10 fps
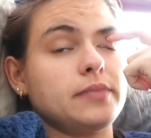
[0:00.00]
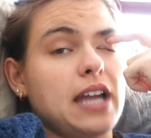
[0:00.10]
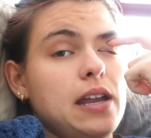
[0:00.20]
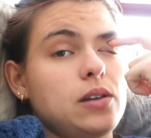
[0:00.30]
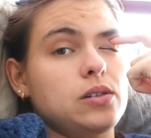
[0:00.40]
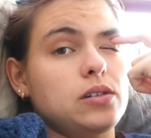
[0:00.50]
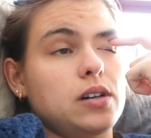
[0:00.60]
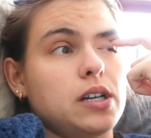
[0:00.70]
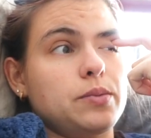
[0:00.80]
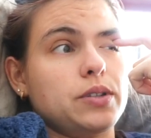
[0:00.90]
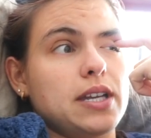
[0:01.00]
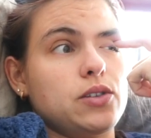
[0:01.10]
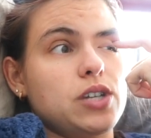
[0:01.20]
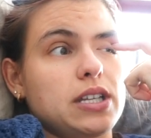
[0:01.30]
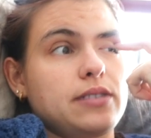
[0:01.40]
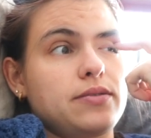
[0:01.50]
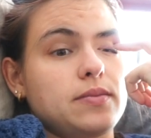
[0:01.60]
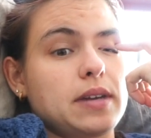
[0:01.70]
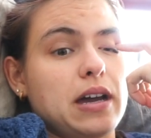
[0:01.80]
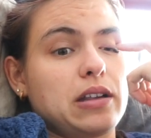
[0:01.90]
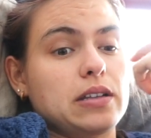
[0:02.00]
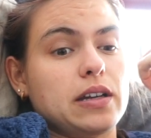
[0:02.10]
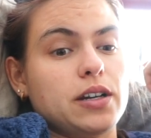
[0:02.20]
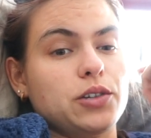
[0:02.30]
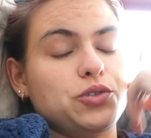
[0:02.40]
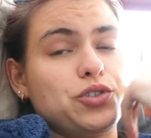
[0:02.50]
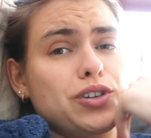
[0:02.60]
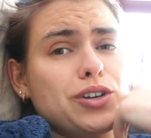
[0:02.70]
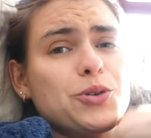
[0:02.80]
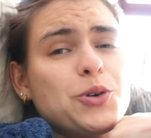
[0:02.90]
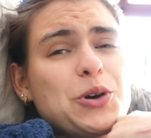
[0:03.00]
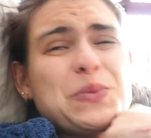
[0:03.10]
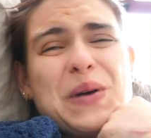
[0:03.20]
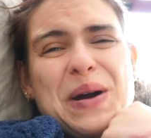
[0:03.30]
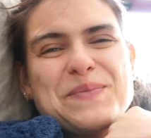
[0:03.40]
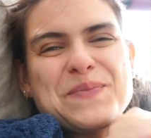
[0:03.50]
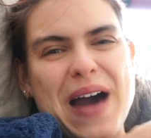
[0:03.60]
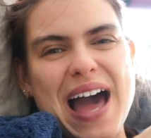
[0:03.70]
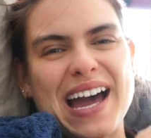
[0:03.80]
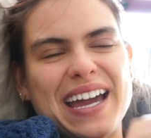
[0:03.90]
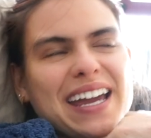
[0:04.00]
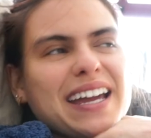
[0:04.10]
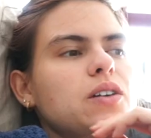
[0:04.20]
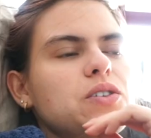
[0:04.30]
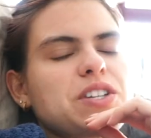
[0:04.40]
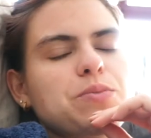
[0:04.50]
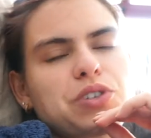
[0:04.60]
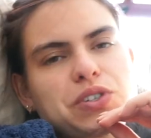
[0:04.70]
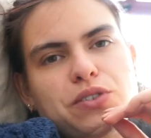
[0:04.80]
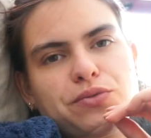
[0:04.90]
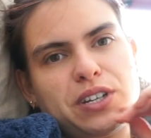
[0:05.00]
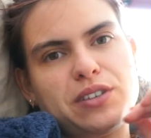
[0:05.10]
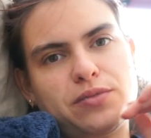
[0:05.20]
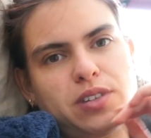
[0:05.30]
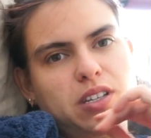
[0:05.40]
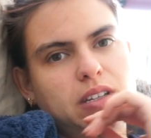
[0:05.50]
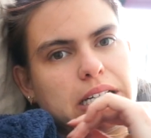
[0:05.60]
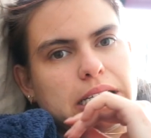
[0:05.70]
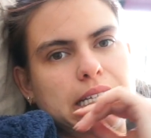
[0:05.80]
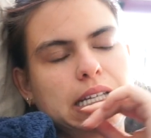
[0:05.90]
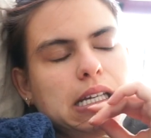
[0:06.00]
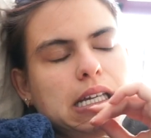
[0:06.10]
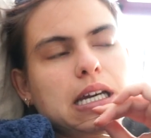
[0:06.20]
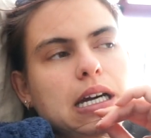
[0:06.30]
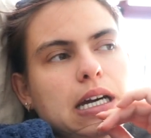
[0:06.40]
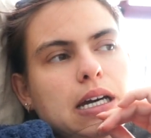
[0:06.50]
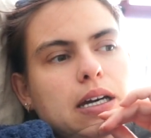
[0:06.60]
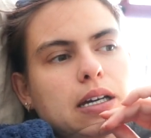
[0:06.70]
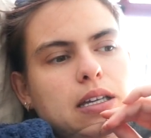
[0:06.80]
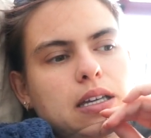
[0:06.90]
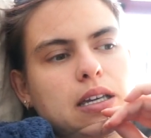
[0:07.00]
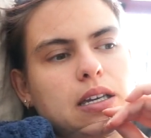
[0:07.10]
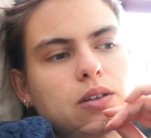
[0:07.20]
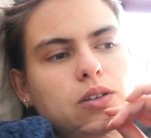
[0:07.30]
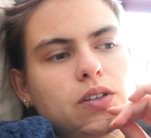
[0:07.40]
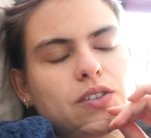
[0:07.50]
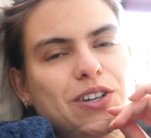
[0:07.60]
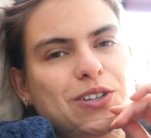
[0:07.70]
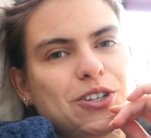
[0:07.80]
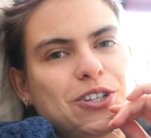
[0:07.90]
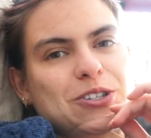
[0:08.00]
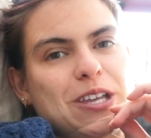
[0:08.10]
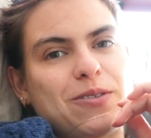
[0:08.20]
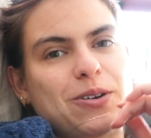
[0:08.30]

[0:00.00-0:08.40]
Alô, ora portanto, já tive a minha aula de cardiologia, correu bem, conseguimos resolver a vinheta clínica e o nosso diagnóstico estava